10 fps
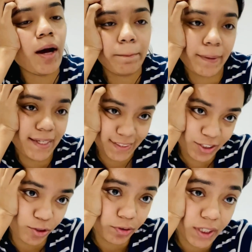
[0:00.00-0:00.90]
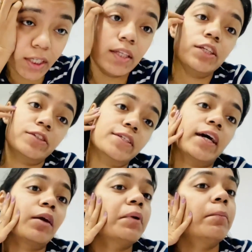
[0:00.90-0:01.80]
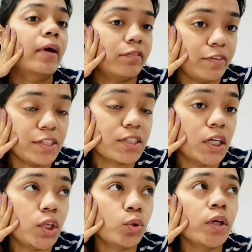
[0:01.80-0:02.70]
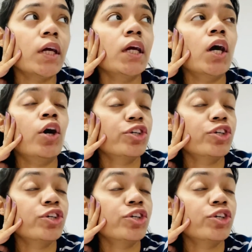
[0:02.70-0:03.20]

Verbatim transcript: अब मैं नीचे जाऊंगी नीचे जाके मैं ब्रेकफास्ट करूंगी